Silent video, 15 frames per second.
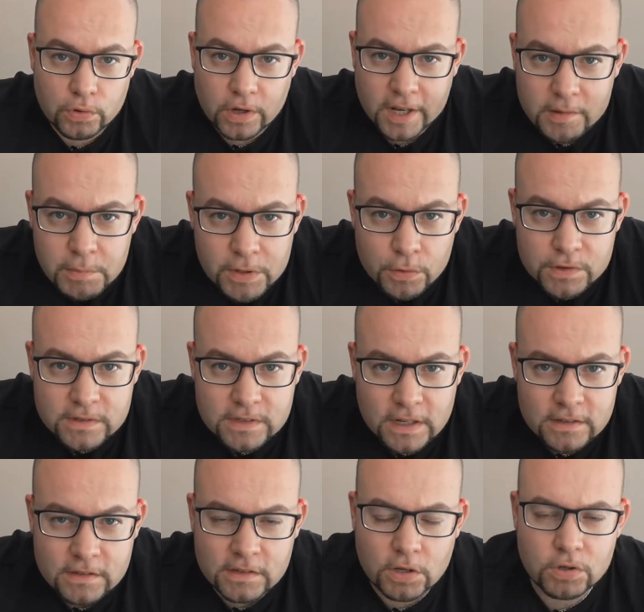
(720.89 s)
Redmi Note
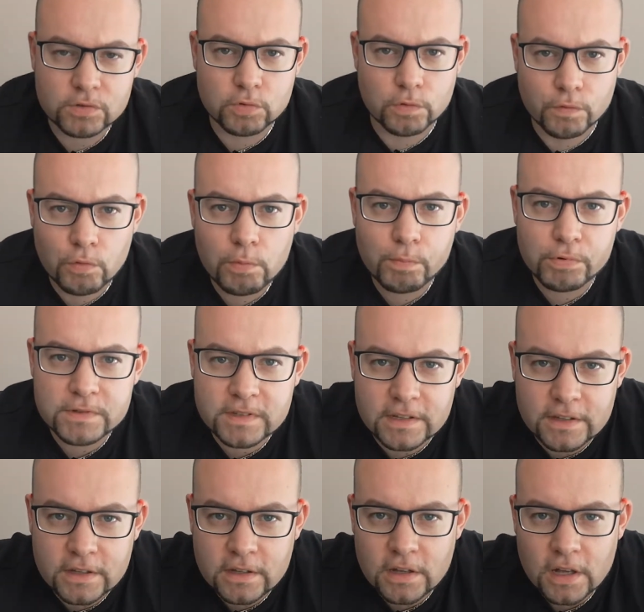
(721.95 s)
7, d'ailleurs ce que vous le
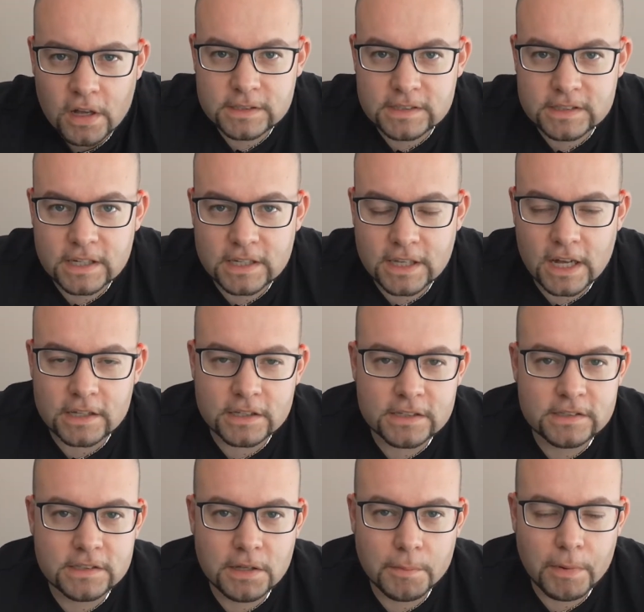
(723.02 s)
possédez. Si c'est le cas,
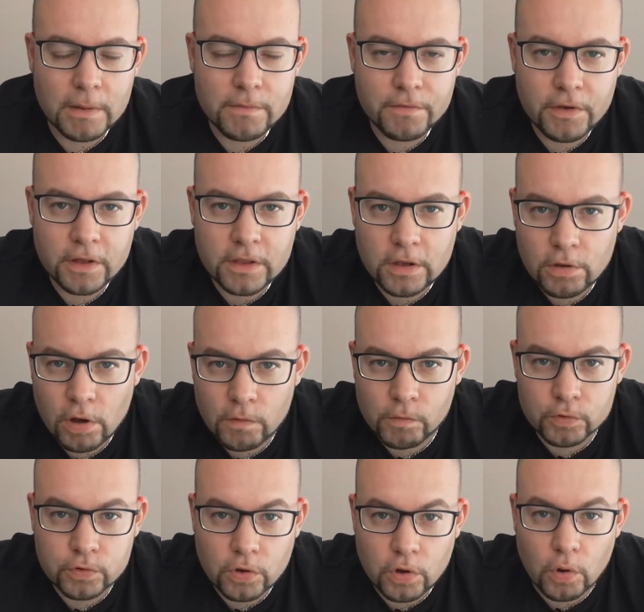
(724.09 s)
n'hésitez pas à me faire d'ailleurs
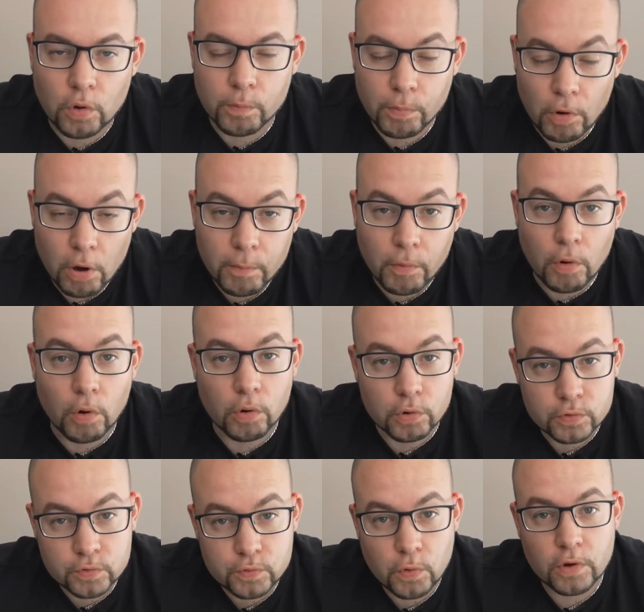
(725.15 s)
votre propre
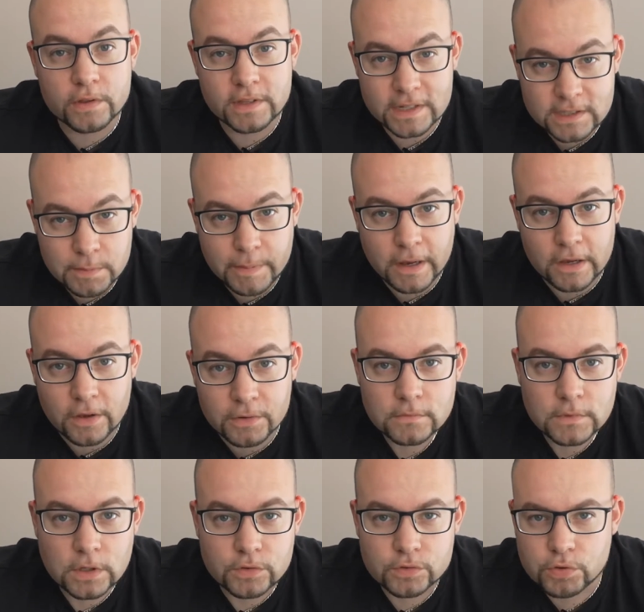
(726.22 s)
retour d'expérience,
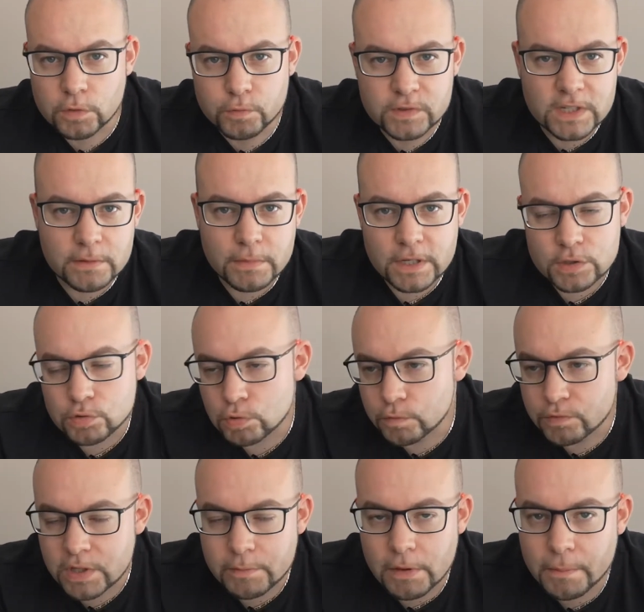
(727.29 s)
ce que vous aimez, ce que
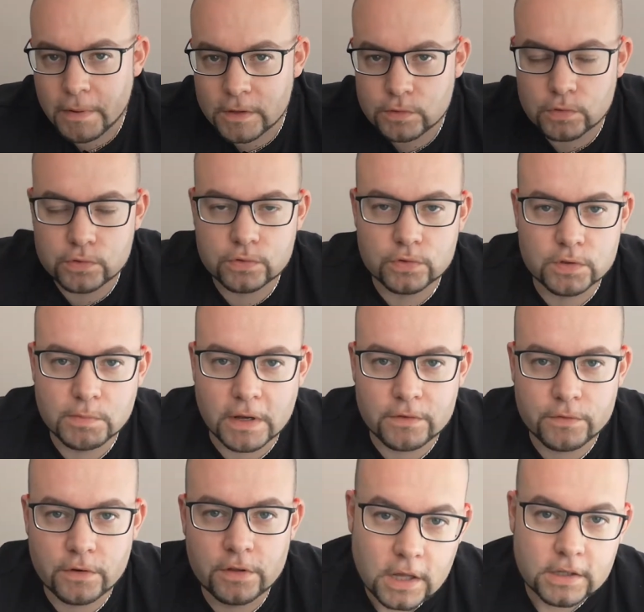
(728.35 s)
vous n'aimez pas sur ce
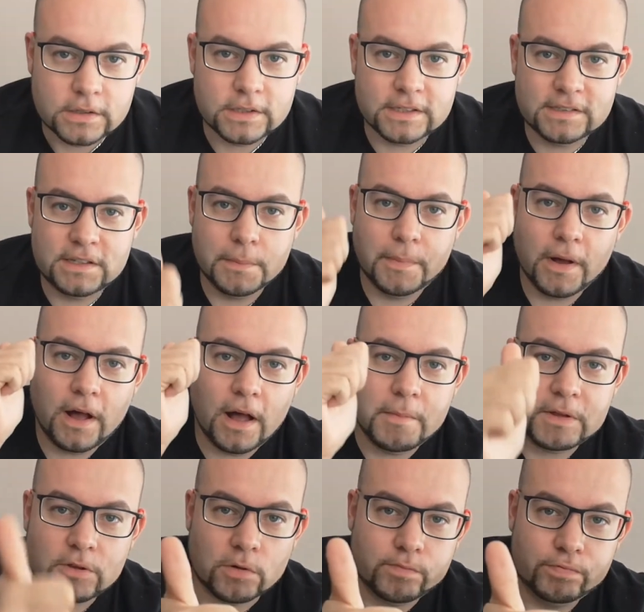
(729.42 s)
smartphone. N'hésitez pas à
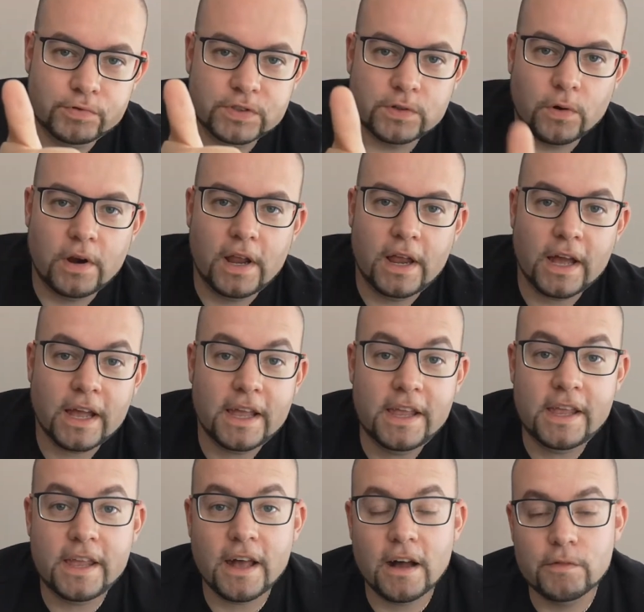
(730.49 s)
mettre un pouce en l'air
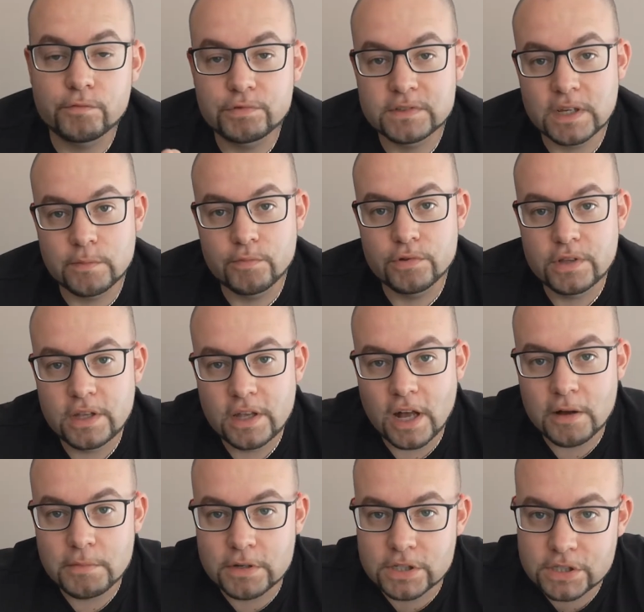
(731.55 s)
et à vous abonner
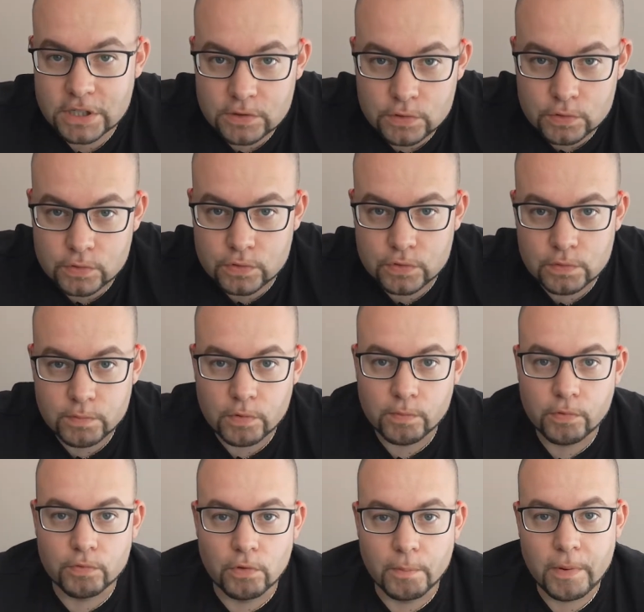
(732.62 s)
à ma chaîne YouTube
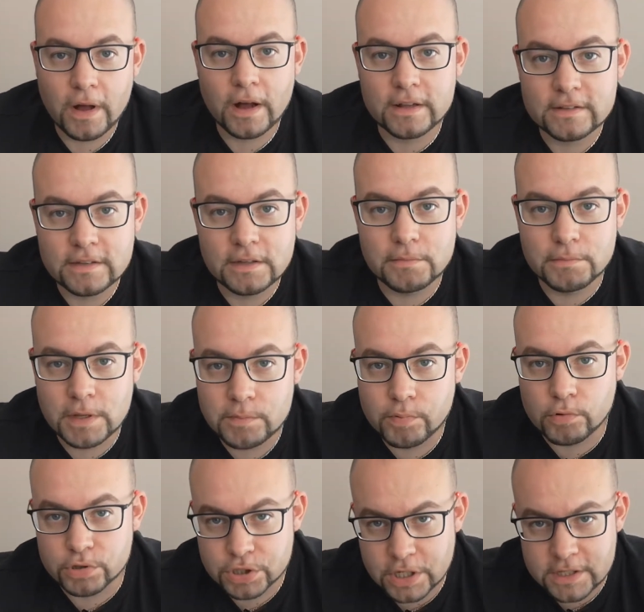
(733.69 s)
pour ne pas rater mes
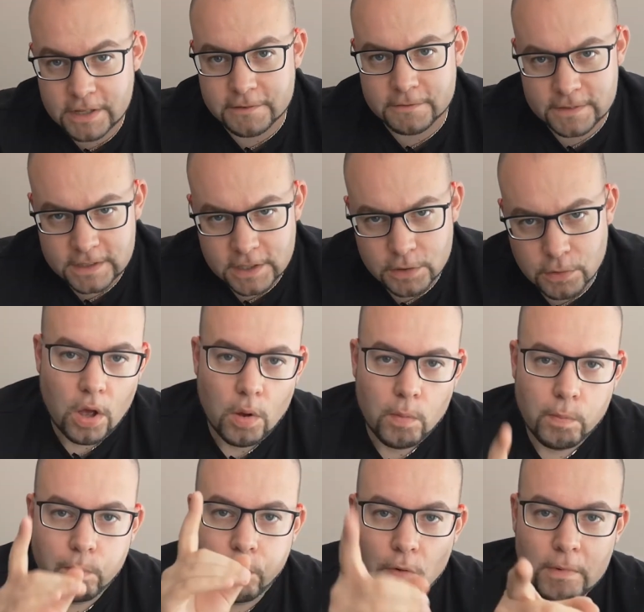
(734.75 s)
prochaines vidéos.
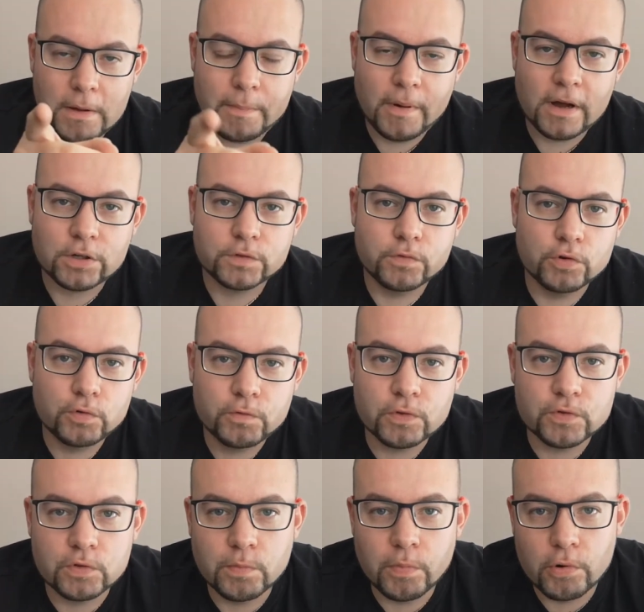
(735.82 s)
Pour ma part, je vous retrouve dans
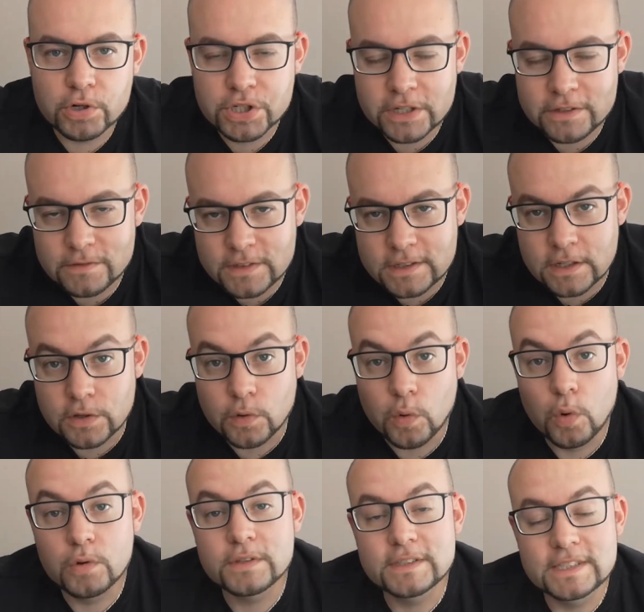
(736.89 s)
une prochaine
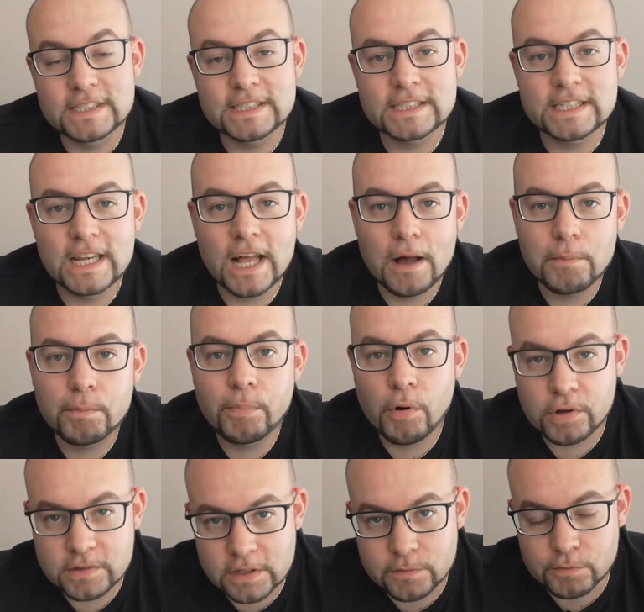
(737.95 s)
vidéo. D'ici là,
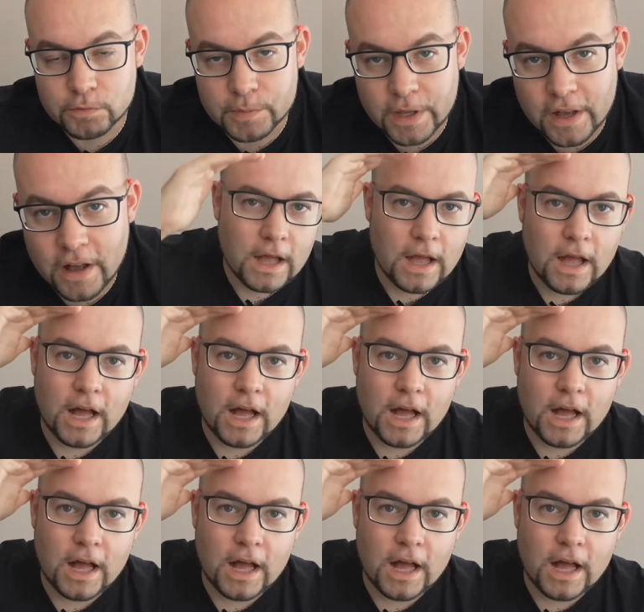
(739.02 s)
portez-vous bien.